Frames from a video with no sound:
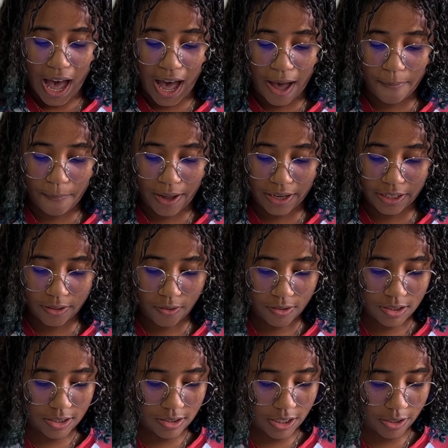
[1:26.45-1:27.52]
a amarem
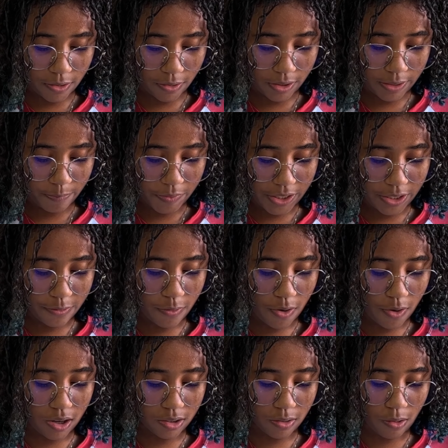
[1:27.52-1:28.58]
Nossa Senhora,
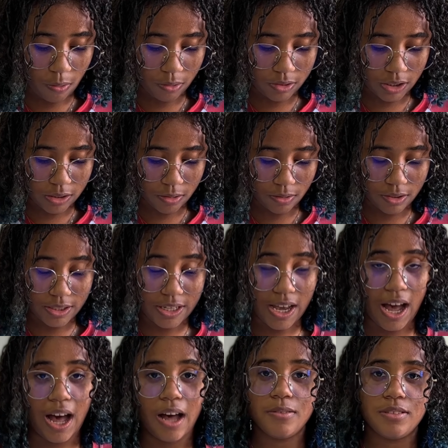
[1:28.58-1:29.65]
invocando-a com o título de
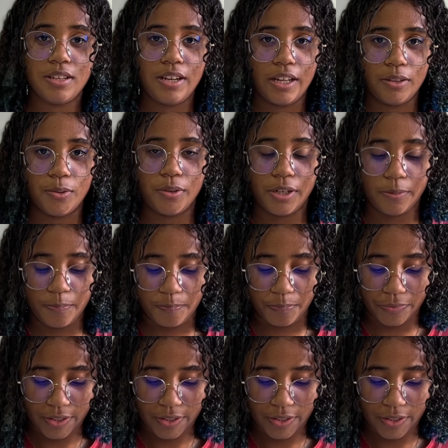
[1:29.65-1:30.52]
Auxiliadora.